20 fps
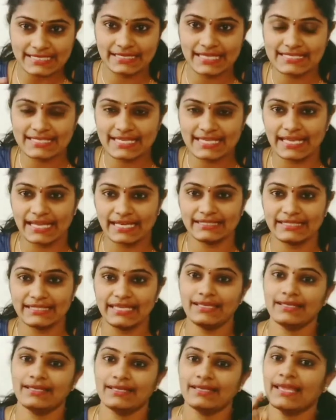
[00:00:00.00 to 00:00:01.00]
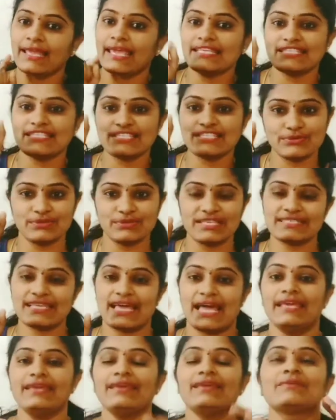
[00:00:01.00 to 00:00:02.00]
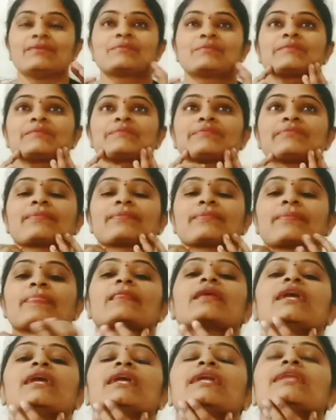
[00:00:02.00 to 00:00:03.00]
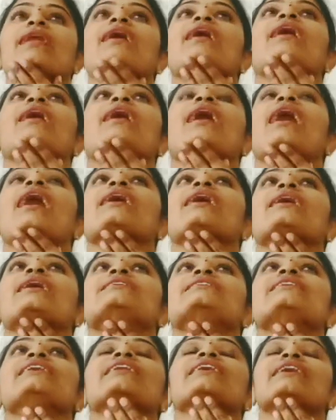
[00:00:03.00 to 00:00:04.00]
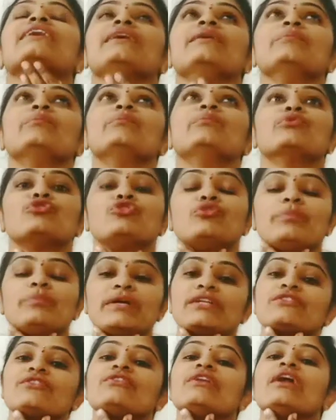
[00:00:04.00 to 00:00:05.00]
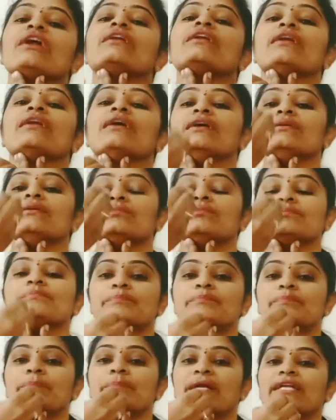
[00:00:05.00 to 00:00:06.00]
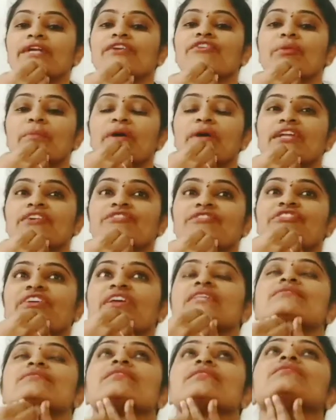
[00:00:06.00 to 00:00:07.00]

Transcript: ద సెకండ్ థింగ్ కిస్ టు ద స్కై ఇట్లా ఆకాశానికి ముద్దు పెడుతున్నట్లుగా పెట్టడం అనమాట ఫేస్